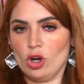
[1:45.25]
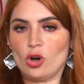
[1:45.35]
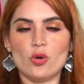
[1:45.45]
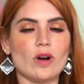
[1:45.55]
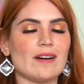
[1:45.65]

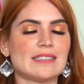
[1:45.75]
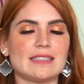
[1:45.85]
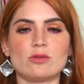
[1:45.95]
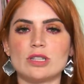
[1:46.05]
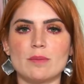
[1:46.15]
Nunca vas a hacer
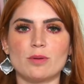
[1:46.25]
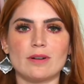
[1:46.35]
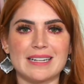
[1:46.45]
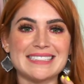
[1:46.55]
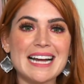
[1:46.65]
un tiempo
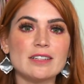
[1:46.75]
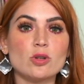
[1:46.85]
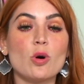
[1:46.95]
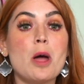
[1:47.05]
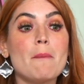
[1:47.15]
exacto,
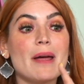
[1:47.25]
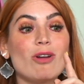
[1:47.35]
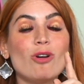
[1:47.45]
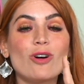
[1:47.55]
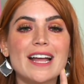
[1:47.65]
pero
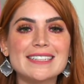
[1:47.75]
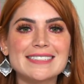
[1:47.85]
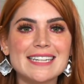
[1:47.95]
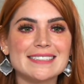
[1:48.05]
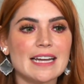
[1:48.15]
lo que
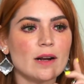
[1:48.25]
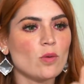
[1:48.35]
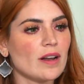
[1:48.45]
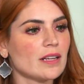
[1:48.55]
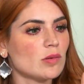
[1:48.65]
sí es que
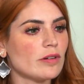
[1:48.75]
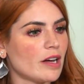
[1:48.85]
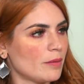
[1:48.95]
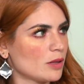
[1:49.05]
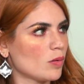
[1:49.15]
recuerda que un
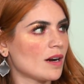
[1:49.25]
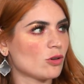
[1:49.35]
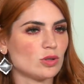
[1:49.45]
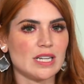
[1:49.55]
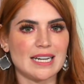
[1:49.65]
hábito, una
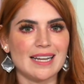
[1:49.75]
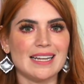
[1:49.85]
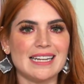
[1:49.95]
rutina,